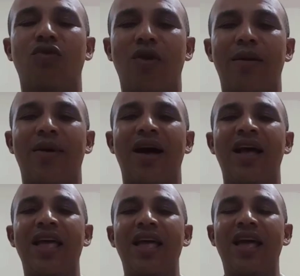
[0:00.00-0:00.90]

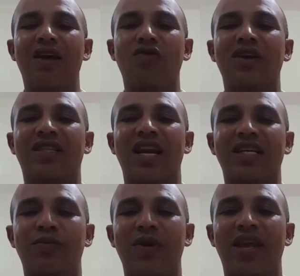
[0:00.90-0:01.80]
nuevas en
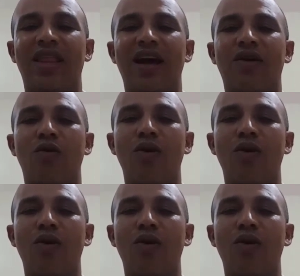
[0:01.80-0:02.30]
nuestras vidas.